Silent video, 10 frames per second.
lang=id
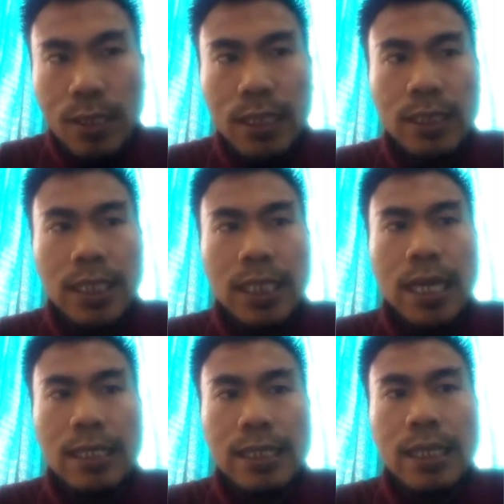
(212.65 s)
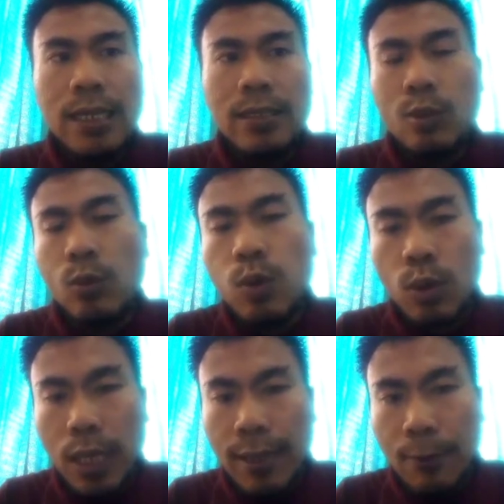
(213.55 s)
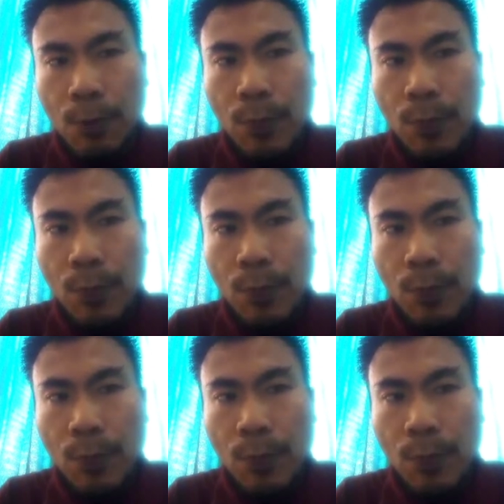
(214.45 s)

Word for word: ketika ia dikuburkan.